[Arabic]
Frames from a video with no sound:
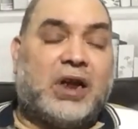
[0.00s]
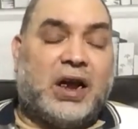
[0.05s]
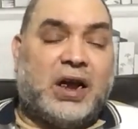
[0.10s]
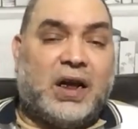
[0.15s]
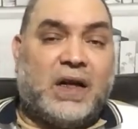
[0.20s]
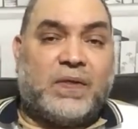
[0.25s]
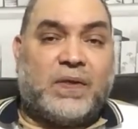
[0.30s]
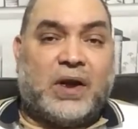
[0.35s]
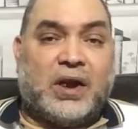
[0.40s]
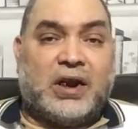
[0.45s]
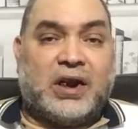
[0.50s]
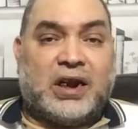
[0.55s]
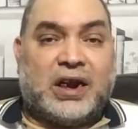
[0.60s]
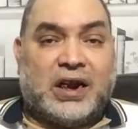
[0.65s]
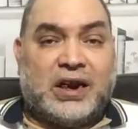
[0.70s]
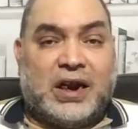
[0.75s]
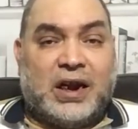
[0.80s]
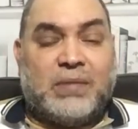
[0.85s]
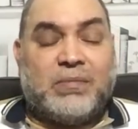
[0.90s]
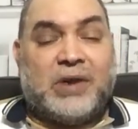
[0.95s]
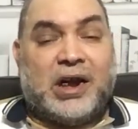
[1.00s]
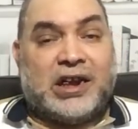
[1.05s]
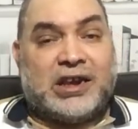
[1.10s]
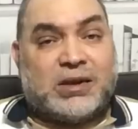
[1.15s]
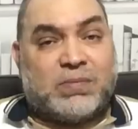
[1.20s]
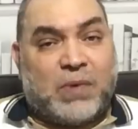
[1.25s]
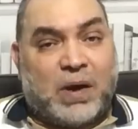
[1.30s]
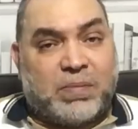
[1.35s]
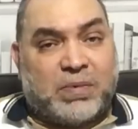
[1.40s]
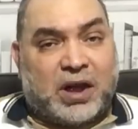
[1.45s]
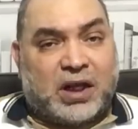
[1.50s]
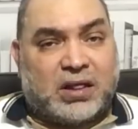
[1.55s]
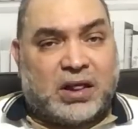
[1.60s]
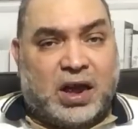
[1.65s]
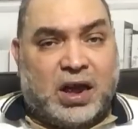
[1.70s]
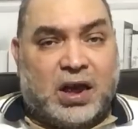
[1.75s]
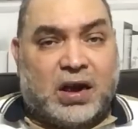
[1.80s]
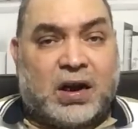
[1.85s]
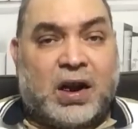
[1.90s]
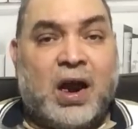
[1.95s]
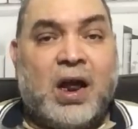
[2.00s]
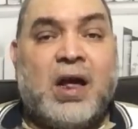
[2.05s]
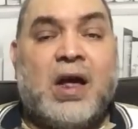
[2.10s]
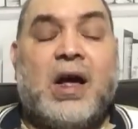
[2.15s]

هذا الكلام لاسباب كثير